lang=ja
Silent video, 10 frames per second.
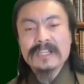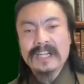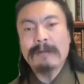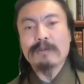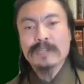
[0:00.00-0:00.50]
し
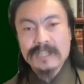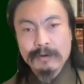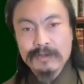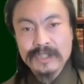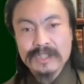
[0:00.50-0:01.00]
かも四
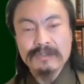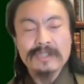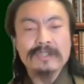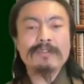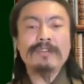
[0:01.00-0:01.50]
六時中、
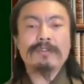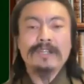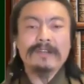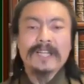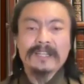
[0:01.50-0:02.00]
人によっ
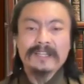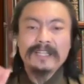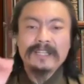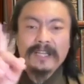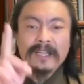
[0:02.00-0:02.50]
てはたった
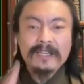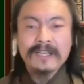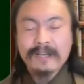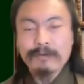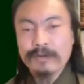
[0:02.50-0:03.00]
一
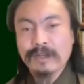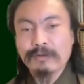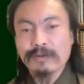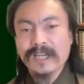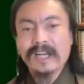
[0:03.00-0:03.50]
回起こった
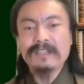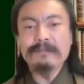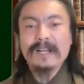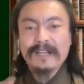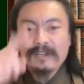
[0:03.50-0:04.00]
ことをひゃく
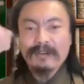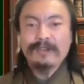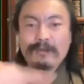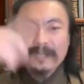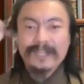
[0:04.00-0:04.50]
まんかいくら
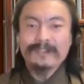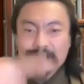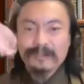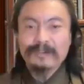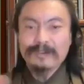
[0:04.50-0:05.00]
い脳内で
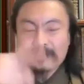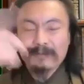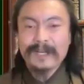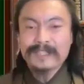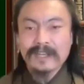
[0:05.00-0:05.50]
ぐるぐるぐるぐ
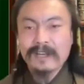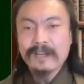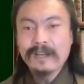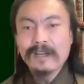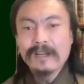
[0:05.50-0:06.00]
る回して、
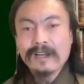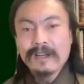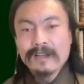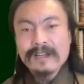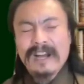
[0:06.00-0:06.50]

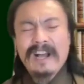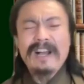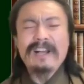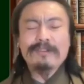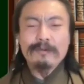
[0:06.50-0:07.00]

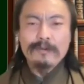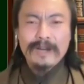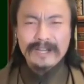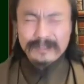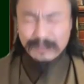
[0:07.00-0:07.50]
ああ、今日
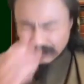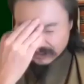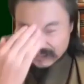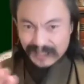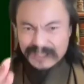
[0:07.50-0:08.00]
も、あ、
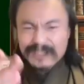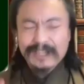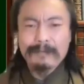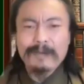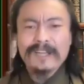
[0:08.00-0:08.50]
気がつい
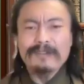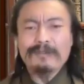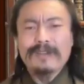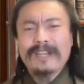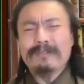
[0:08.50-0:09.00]
たらまたあ
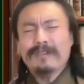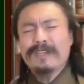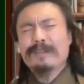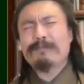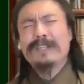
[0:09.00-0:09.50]
の、あの
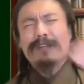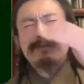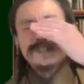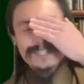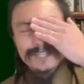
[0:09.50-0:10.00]
時みんなの
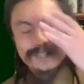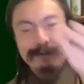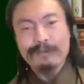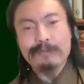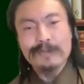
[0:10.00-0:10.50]
前ではちかいた
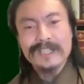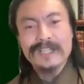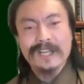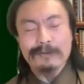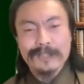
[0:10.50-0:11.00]
ことを思い出し
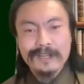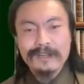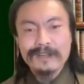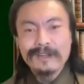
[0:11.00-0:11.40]
てたとかね。